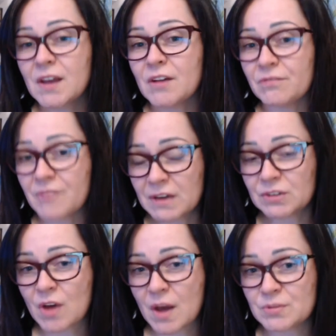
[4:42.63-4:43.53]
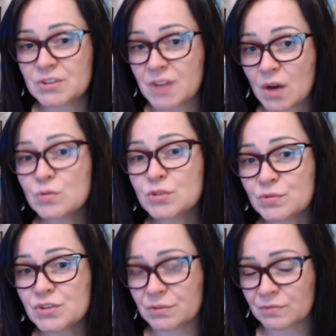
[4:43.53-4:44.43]
Warto, abyś nauczył
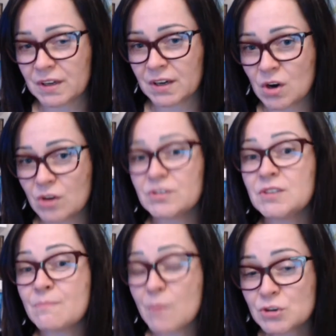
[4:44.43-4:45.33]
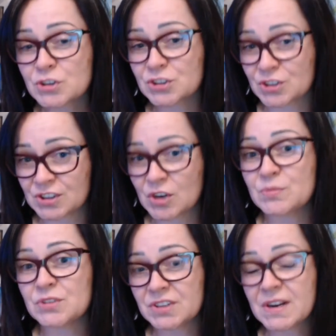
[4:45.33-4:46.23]
się tego i możesz to
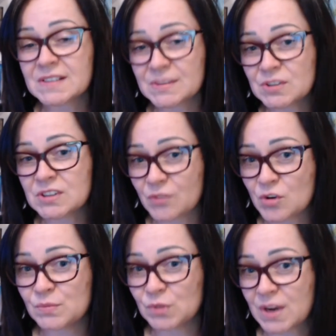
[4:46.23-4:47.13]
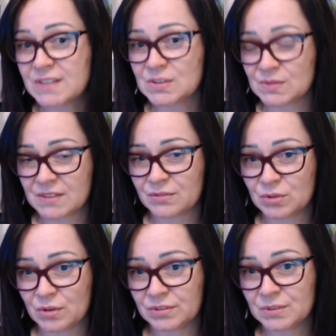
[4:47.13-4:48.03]
zrobić razem ze swoim doradcą
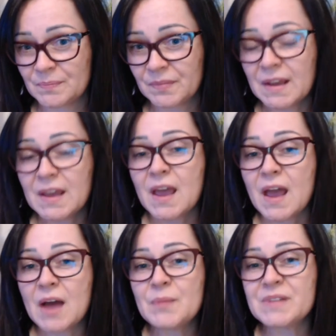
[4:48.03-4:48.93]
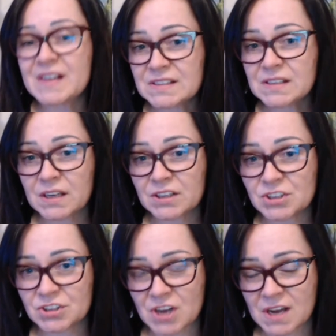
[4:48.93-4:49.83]
zawodowym, aby raz na
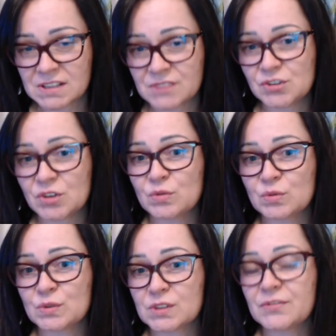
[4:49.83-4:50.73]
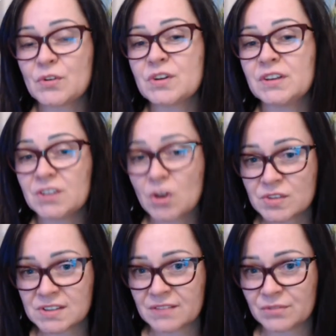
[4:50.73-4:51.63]
jakiś czas w ciągu swojej
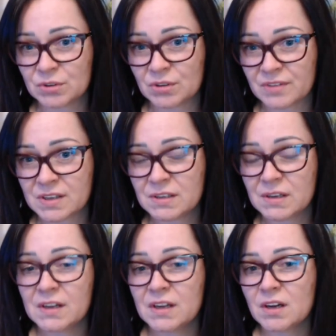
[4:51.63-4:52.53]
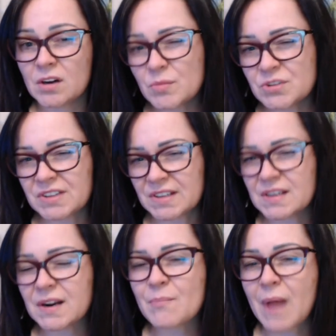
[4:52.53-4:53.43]
drogi zawodowej robić taki
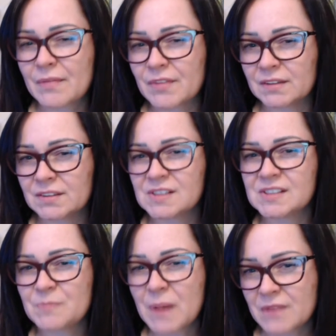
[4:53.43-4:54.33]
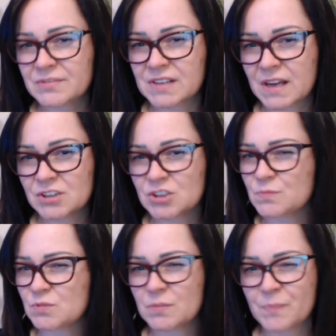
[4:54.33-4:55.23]
remanent i sprawdzać, czy
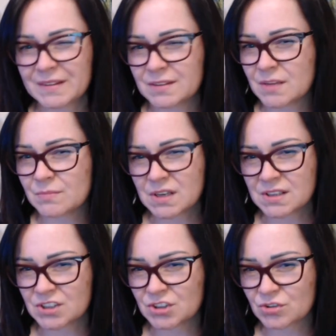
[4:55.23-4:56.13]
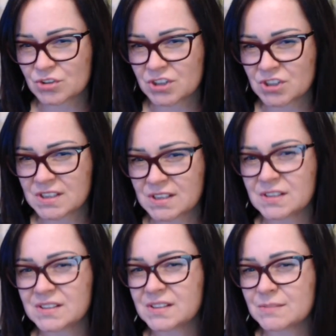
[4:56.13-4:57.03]
przypadkiem nie chcesz troszeczkę
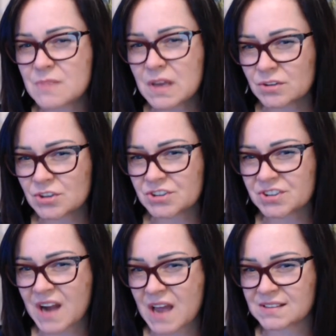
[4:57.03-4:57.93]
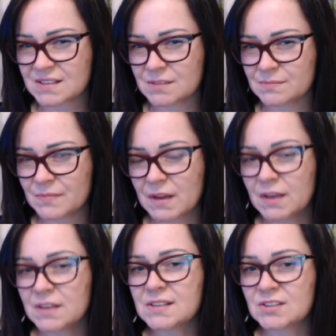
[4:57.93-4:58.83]
zmienić trasy.
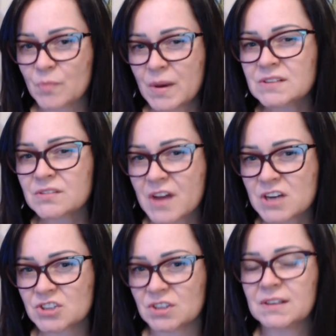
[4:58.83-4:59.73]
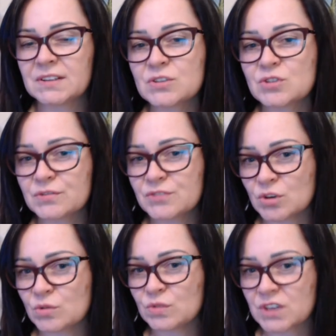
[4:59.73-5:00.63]
Jest to bardzo ważne, dlatego że w
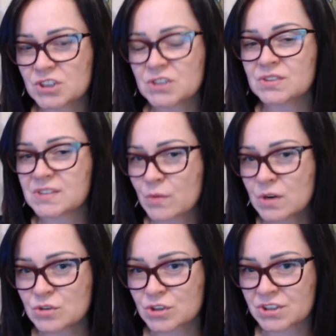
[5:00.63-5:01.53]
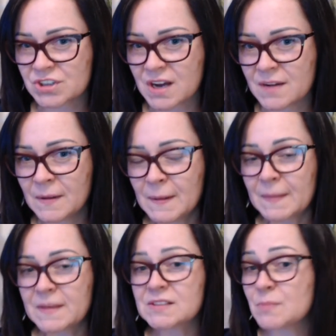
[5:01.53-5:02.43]
ciągu naszego całego życia
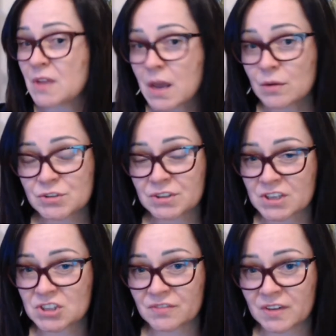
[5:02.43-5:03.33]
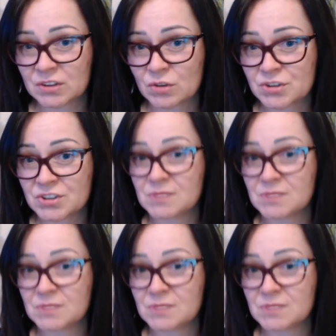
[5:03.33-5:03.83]
zmieniają się nasze wartości,